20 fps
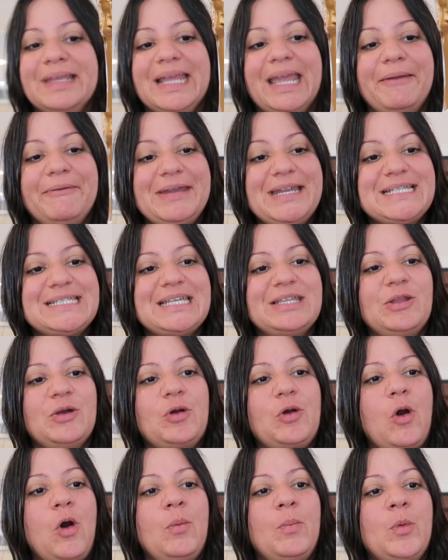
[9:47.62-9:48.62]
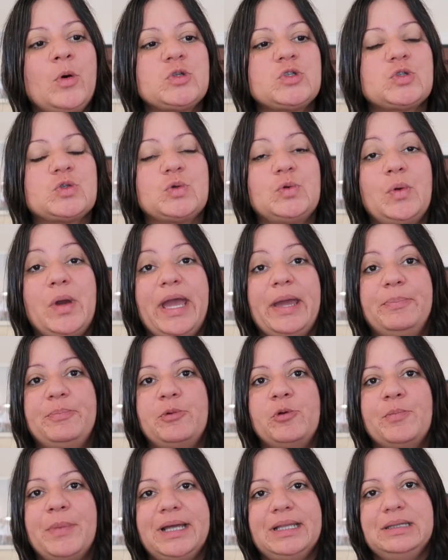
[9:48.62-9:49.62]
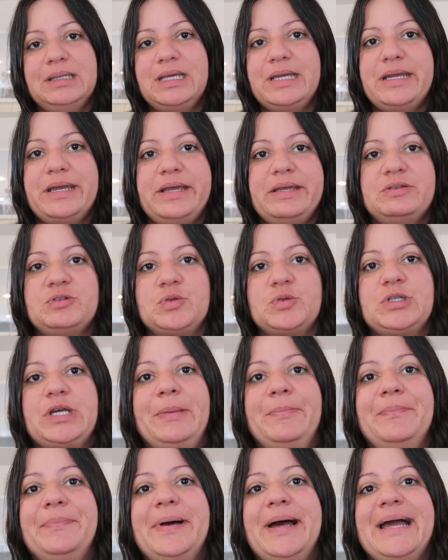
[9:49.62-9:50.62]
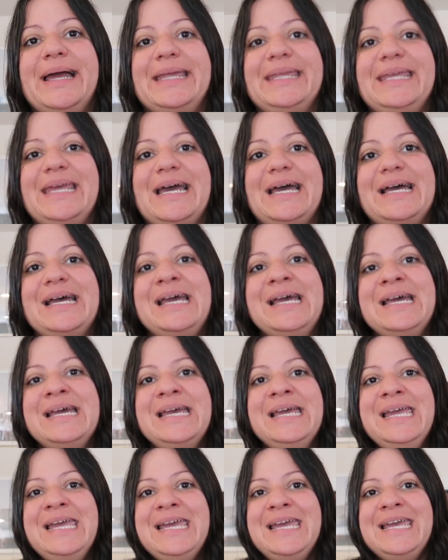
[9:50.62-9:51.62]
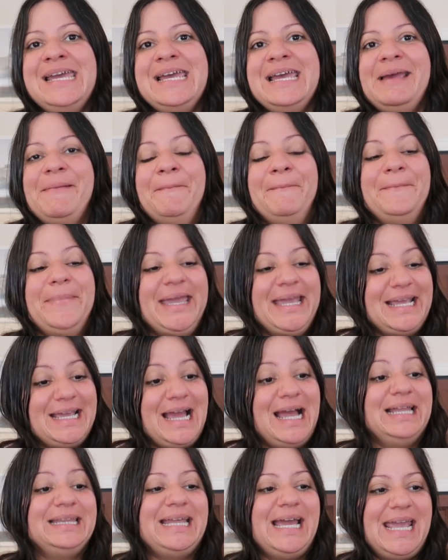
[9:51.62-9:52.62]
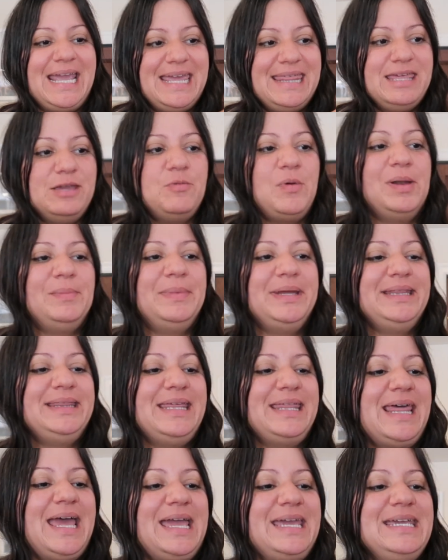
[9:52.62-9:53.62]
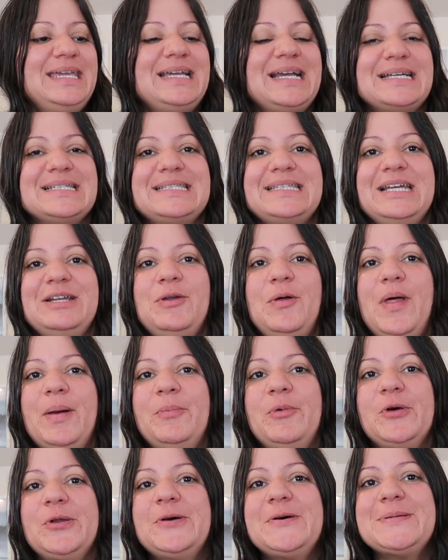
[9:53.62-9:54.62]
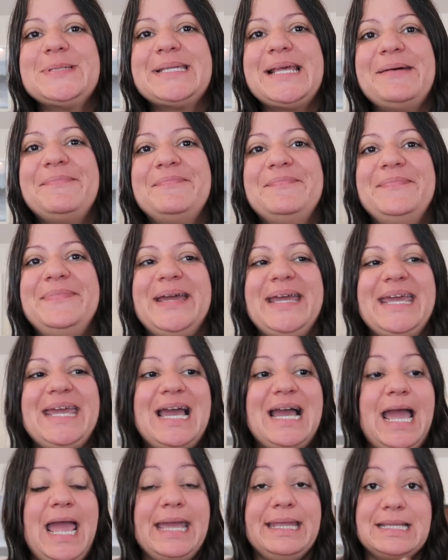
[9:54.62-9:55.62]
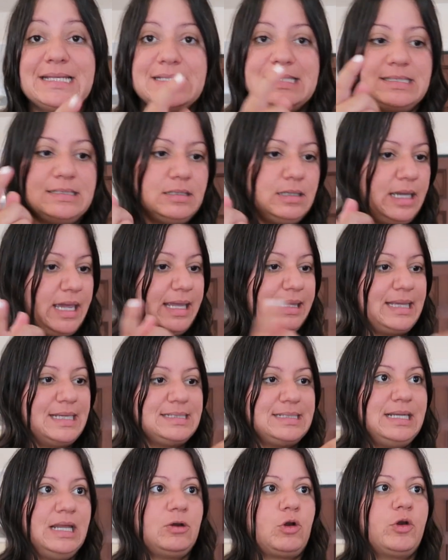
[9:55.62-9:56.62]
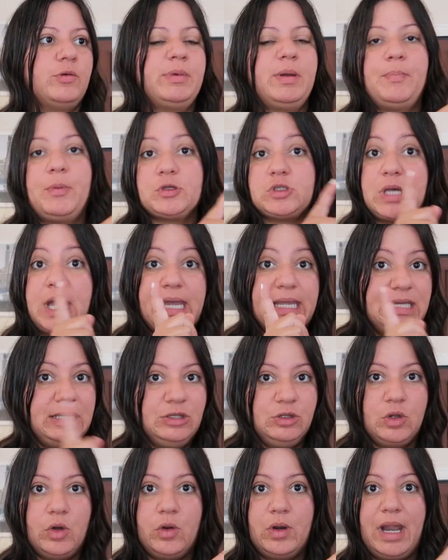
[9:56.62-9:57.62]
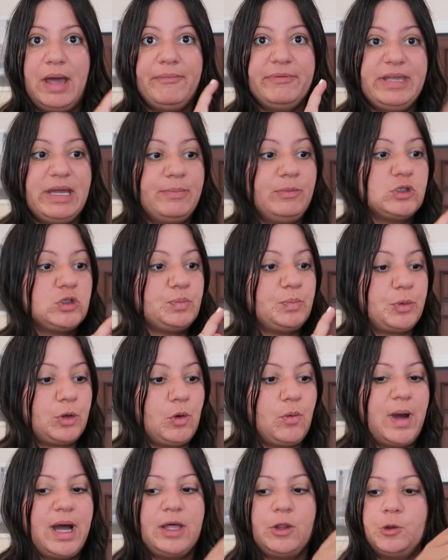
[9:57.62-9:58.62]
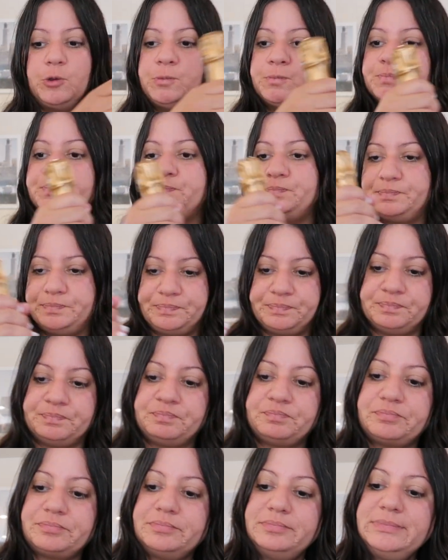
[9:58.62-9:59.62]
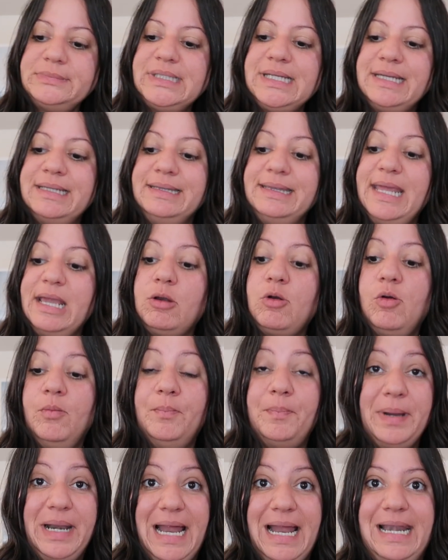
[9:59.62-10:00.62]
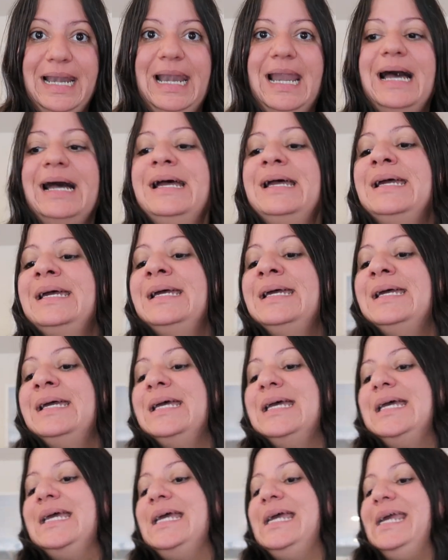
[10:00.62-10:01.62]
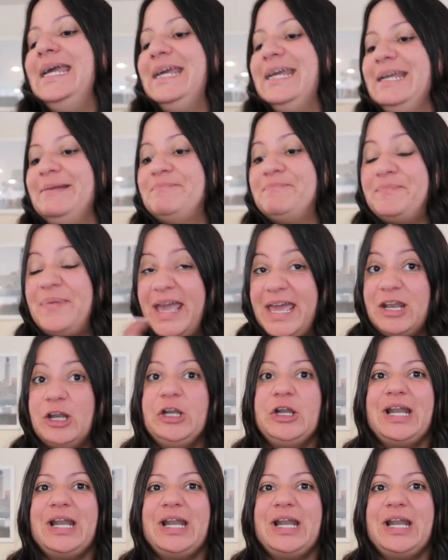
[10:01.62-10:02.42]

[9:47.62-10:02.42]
que viene siendo como su espumante, su champaña. Me encanta, es de igualmente de ahí, Castelo de Amorosa. Vean, esta, es, esta sí la escogió mi esposa y no la habíamos probado de comprarla. Pero